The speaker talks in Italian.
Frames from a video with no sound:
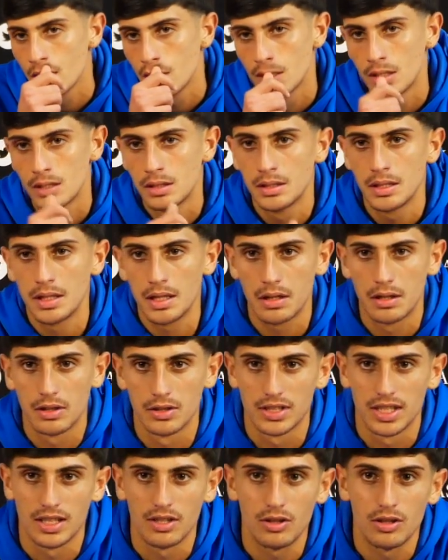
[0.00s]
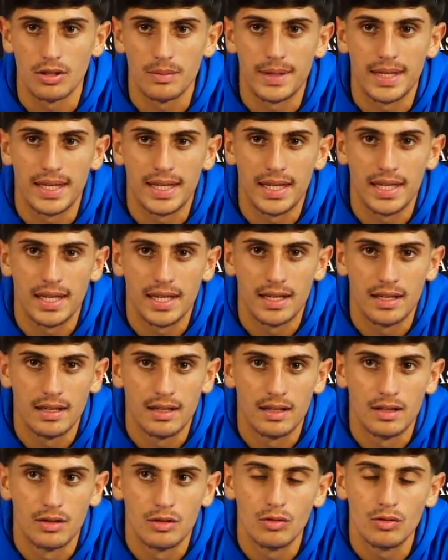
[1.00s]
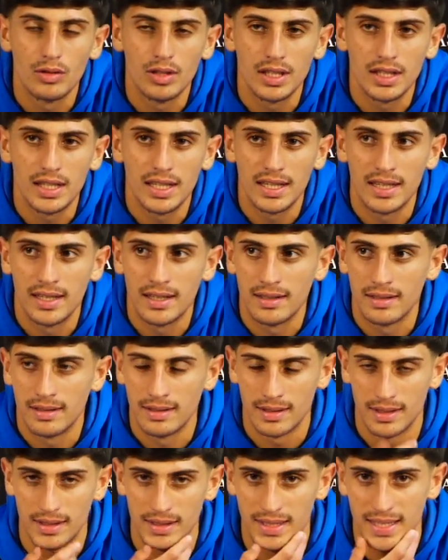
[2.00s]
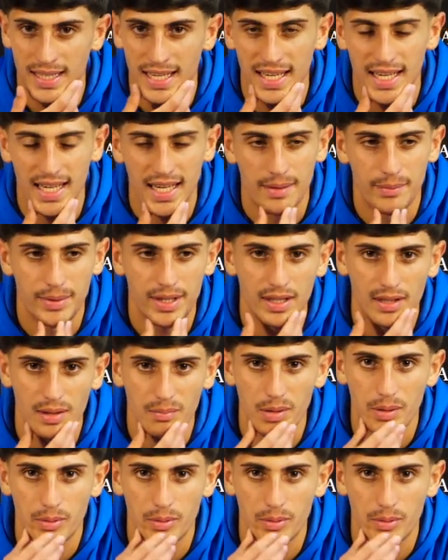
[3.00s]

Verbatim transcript: No, secondo me eh, noi eh, in allenamento